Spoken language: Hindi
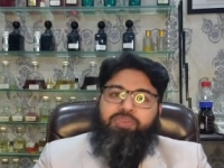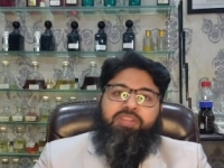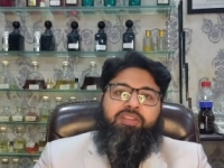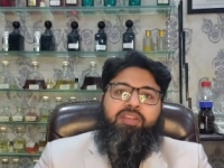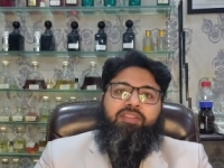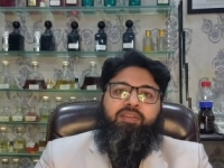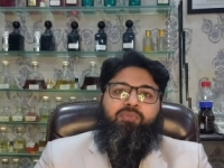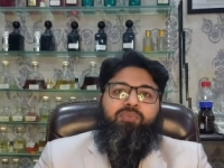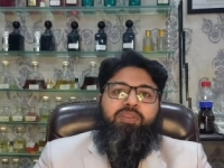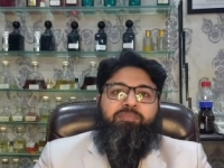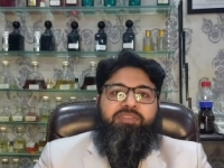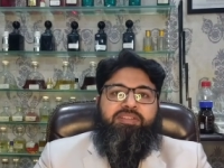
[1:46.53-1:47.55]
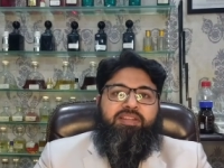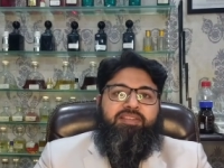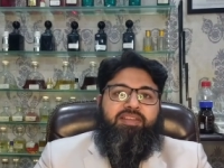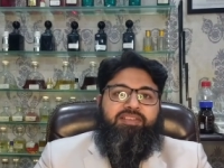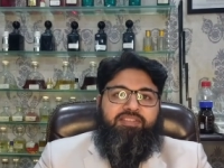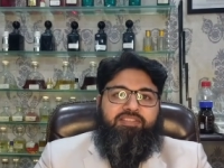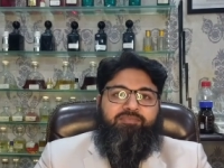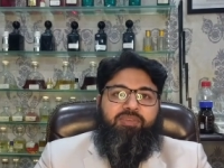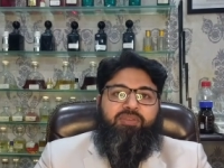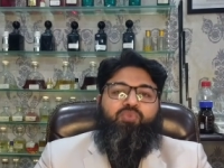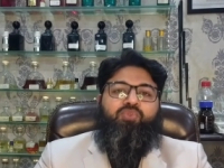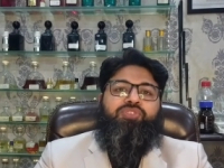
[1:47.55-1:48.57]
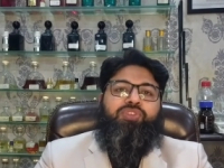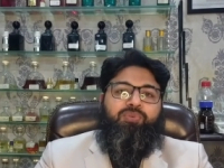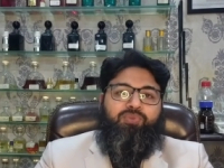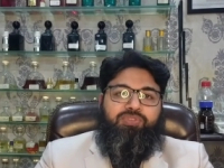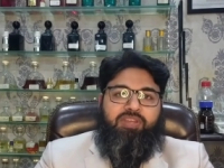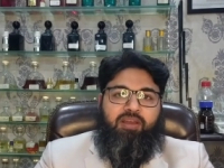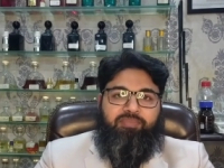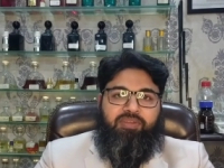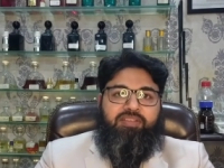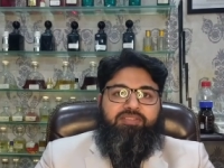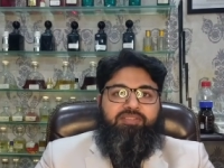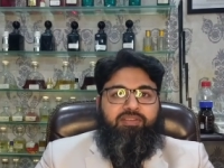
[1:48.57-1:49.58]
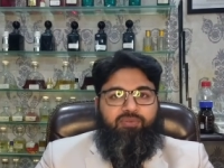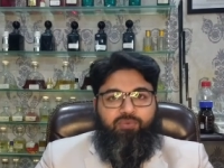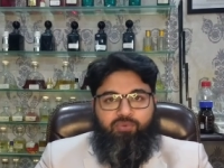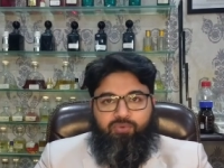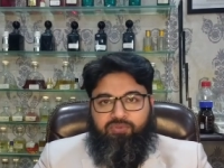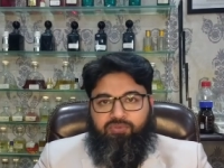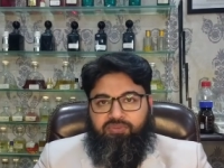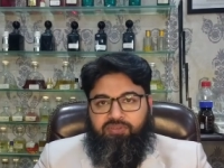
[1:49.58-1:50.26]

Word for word: उम्मीद करता हूँ कि पिछले सेशंस में कुछ ना कुछ आपने ज़रूर